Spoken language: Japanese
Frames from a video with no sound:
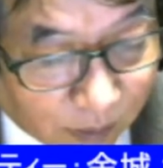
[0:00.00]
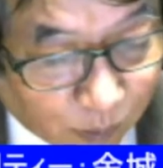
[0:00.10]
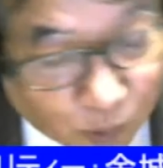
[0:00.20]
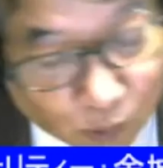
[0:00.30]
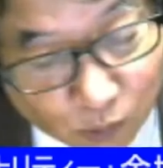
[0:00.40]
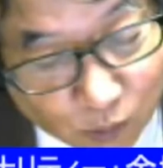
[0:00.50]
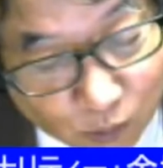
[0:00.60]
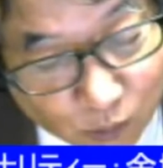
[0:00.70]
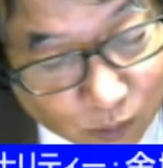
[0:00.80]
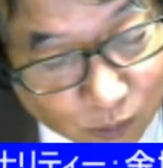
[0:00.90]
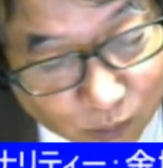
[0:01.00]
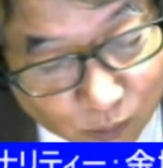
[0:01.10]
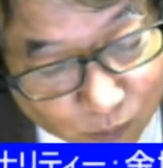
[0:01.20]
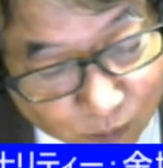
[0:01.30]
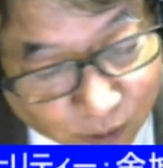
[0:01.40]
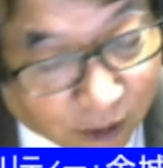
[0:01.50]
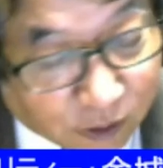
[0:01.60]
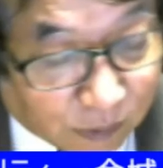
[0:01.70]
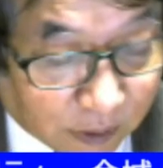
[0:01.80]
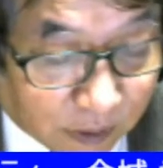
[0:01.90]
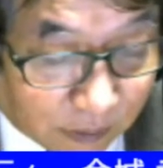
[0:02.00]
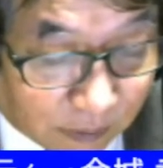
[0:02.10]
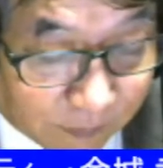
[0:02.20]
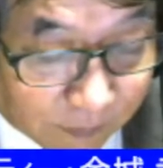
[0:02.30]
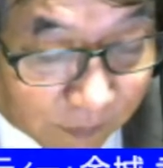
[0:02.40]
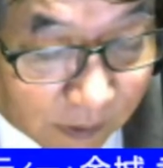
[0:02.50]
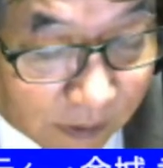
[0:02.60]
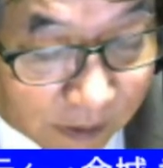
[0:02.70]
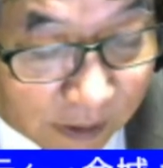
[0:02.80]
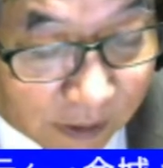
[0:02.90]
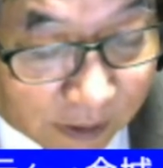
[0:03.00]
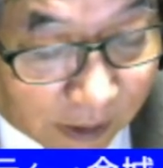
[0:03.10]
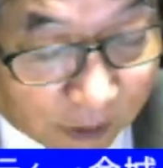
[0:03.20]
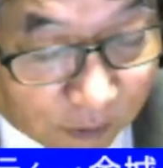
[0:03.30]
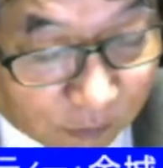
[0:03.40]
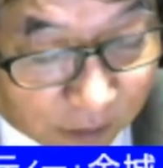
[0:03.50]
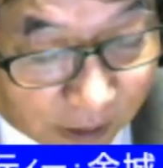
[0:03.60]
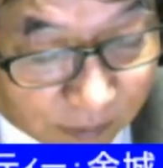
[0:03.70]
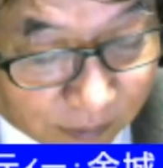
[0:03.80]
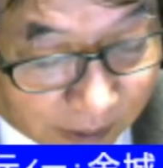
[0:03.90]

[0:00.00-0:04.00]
もう大丈夫ですよ、ね、誰の歌がうまい